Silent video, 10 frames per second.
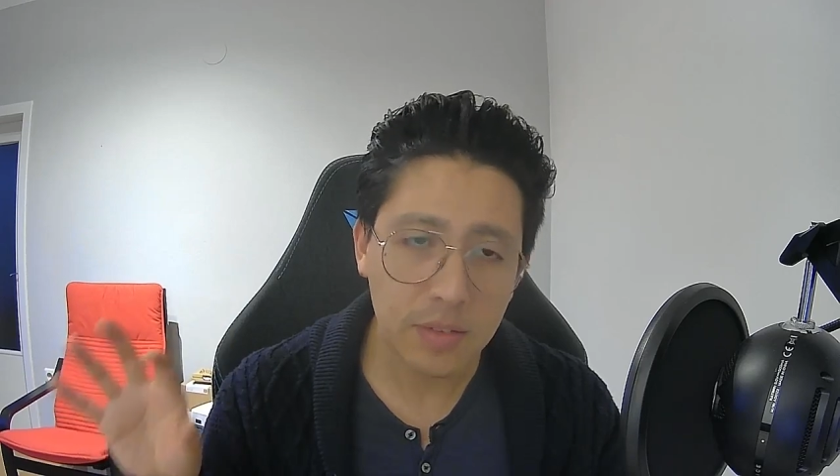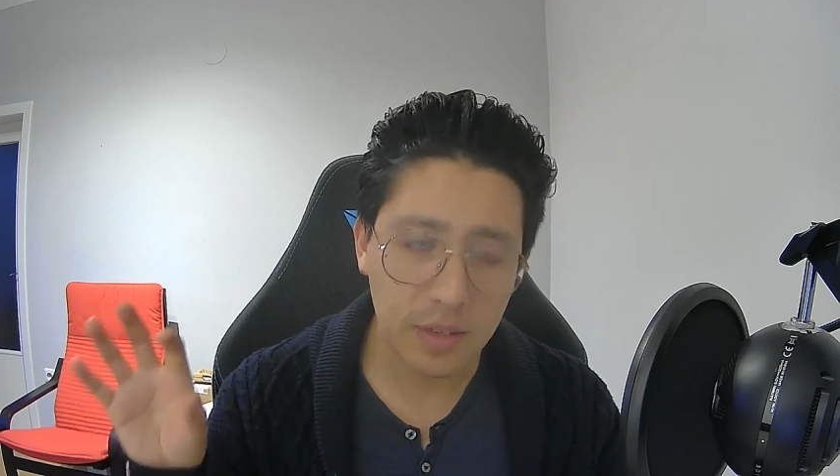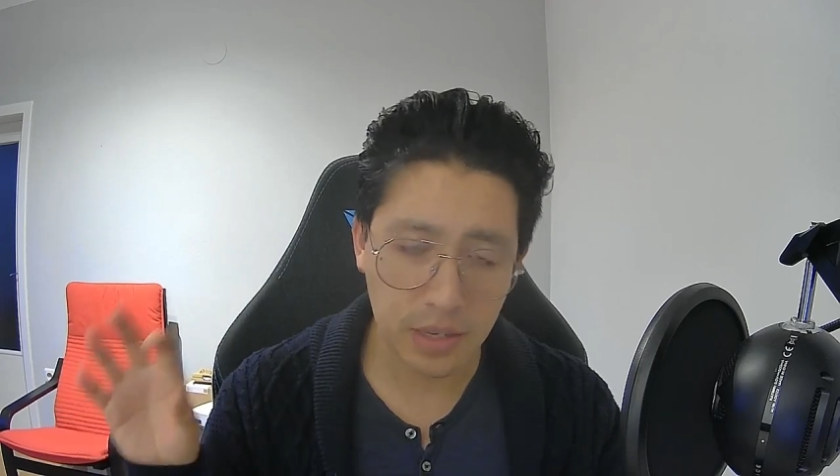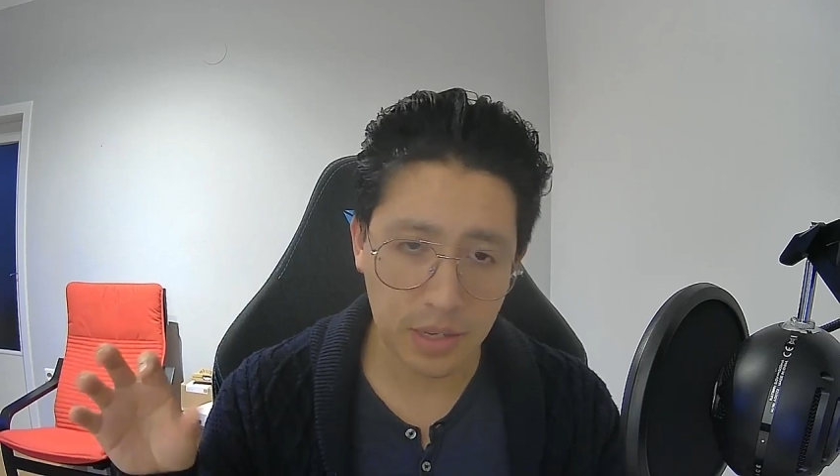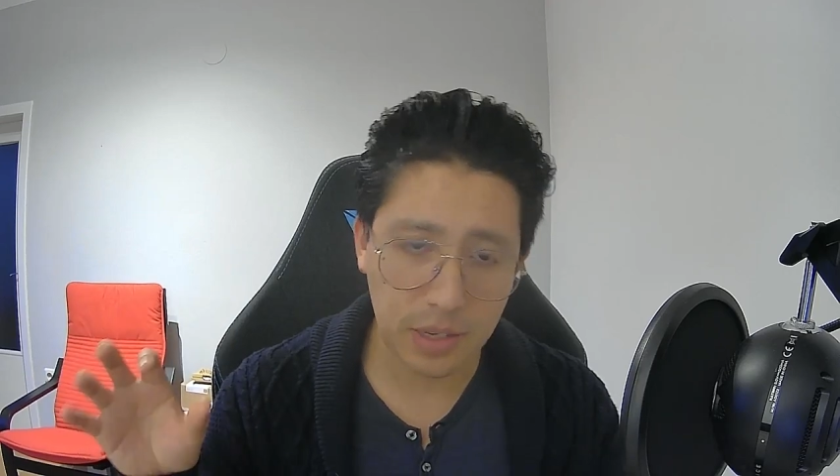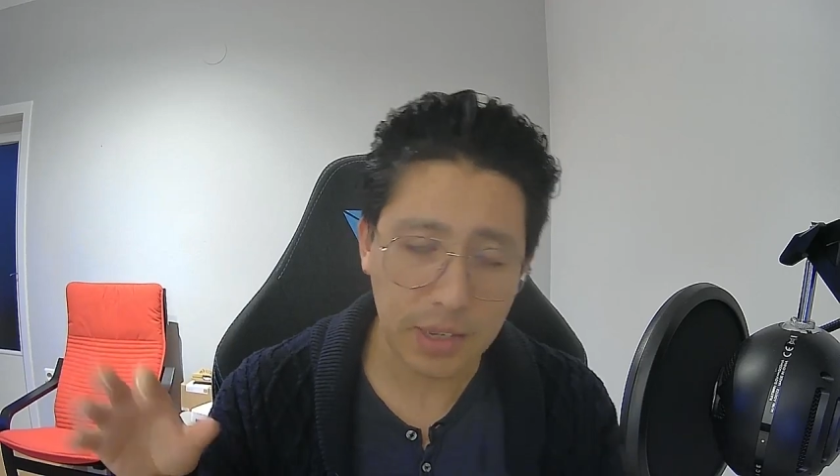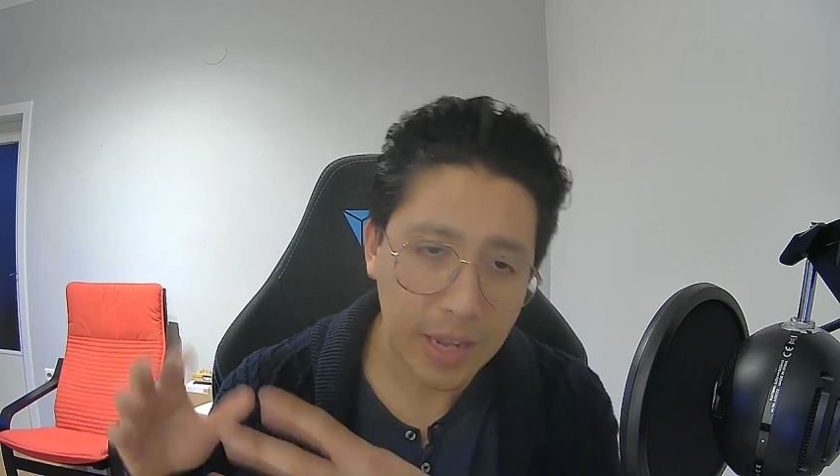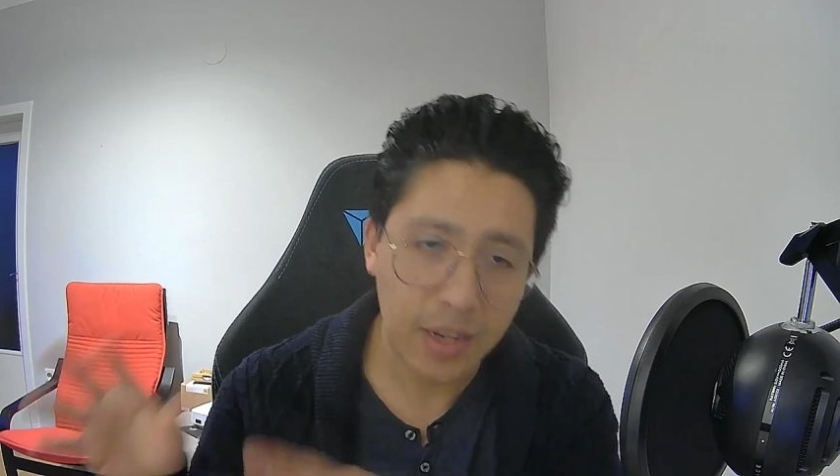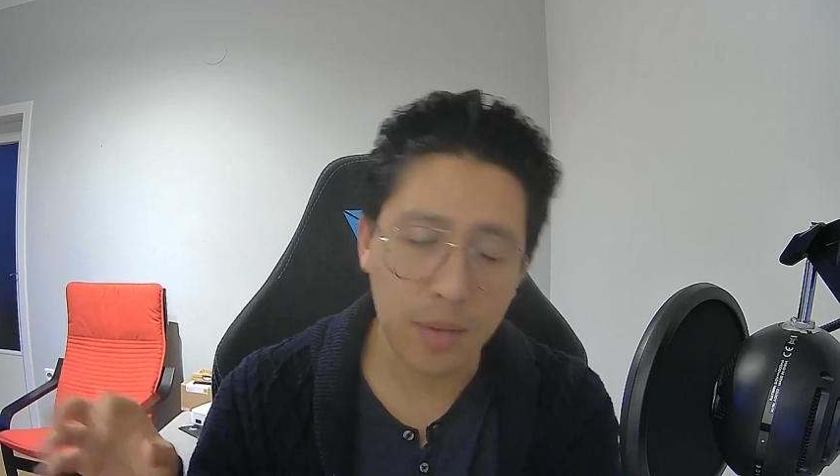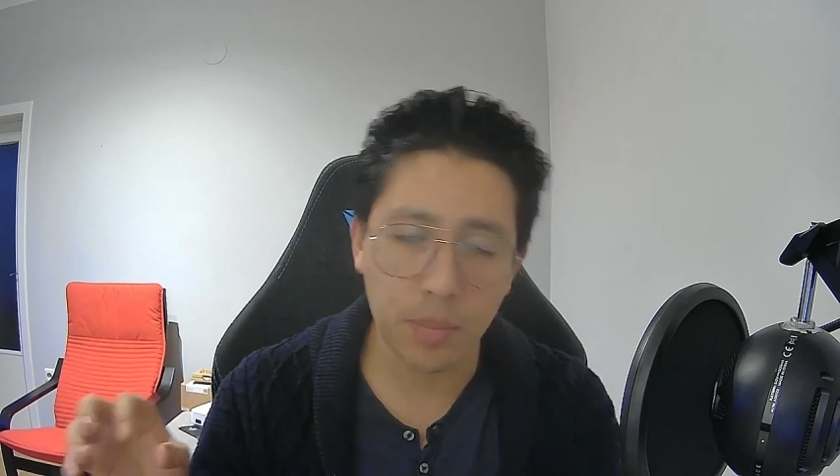que
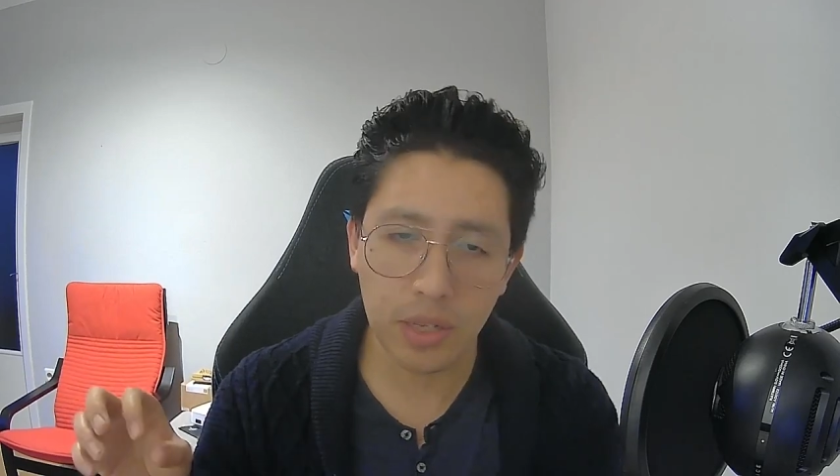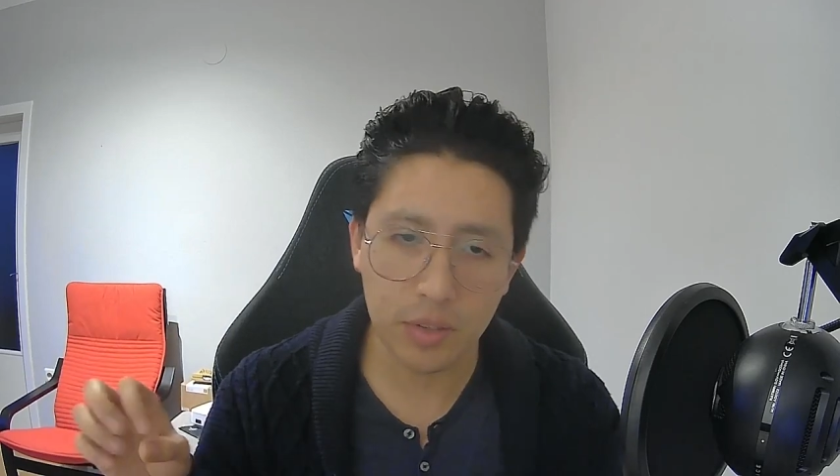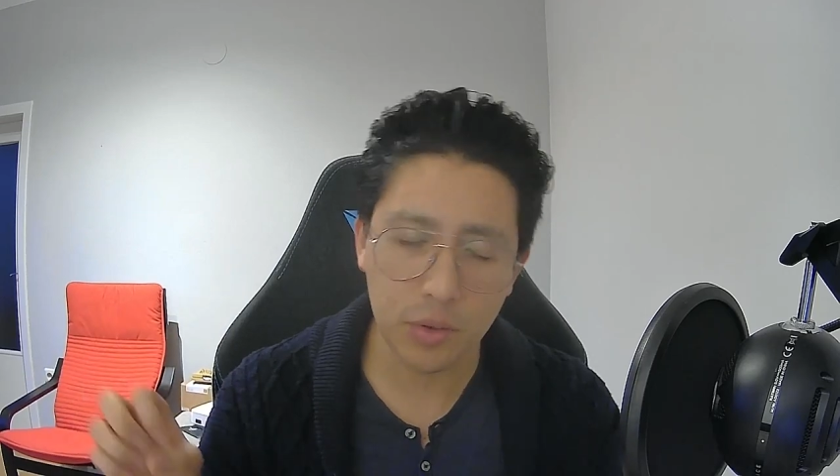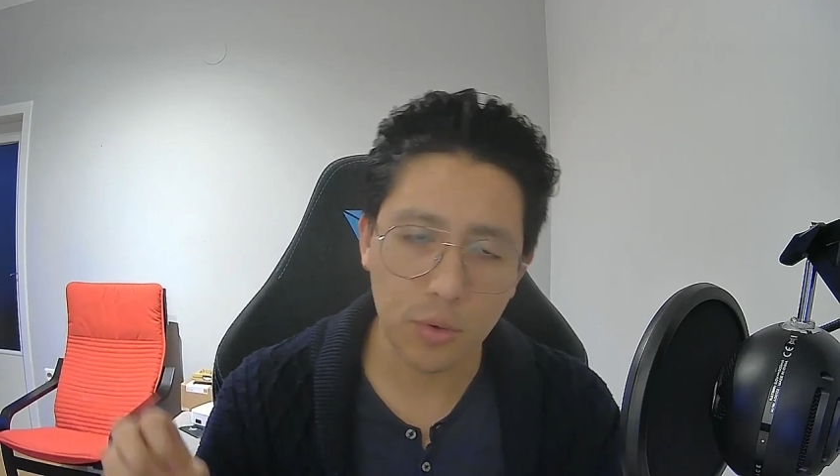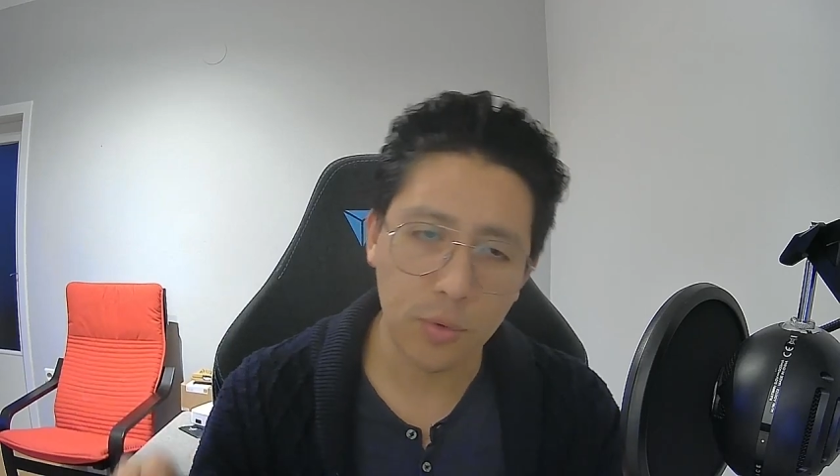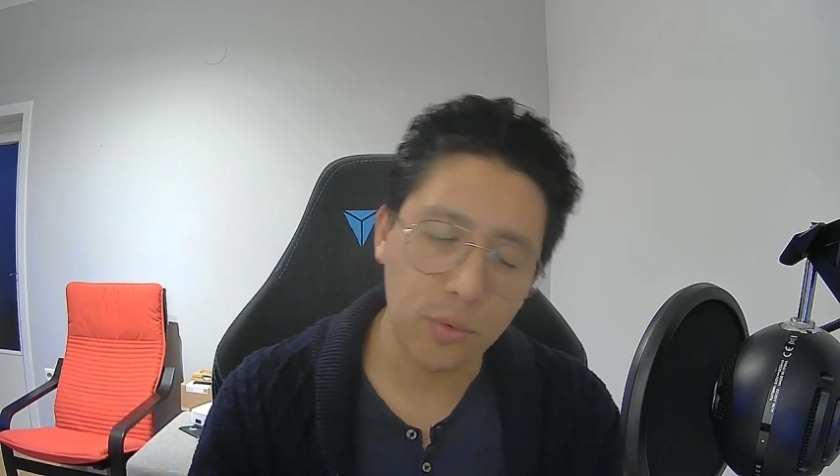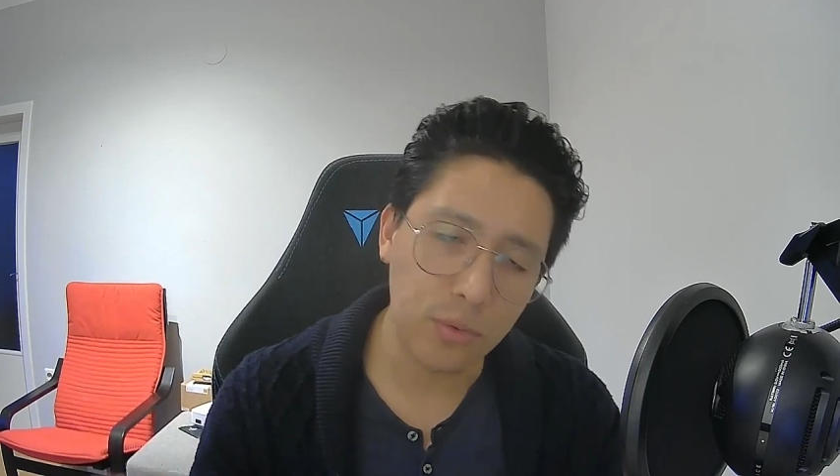crean la aplicación,